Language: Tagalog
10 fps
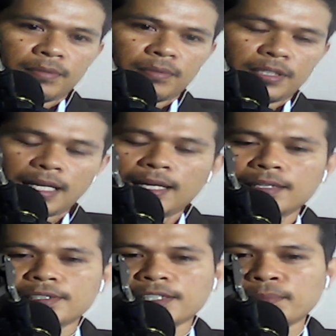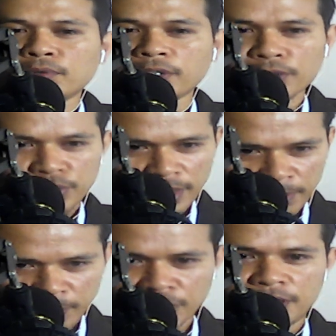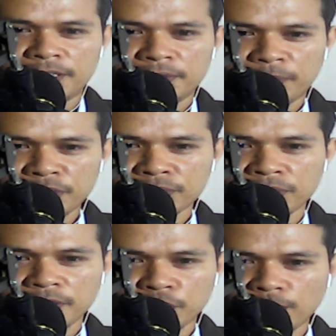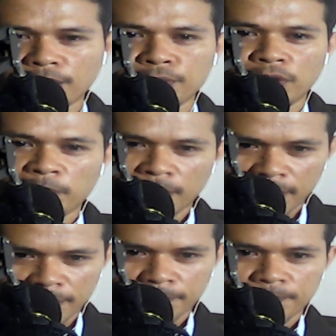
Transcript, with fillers: Sa ngalan sa among National President, Pastor Eduardo Labadan.